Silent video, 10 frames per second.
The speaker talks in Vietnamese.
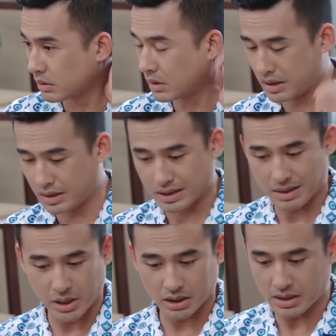Sao kỳ vậy
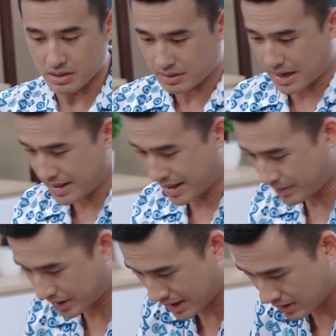ta mới tính nó ra
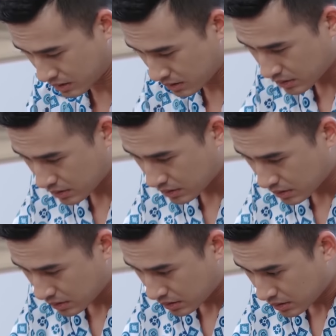vậy mà ta Trời
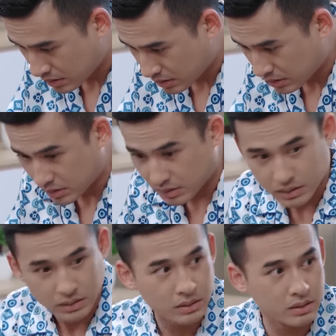ơi nó còn ngồi tính tính
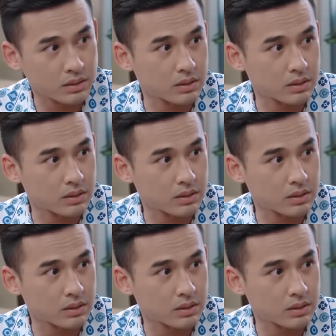cái gì nữa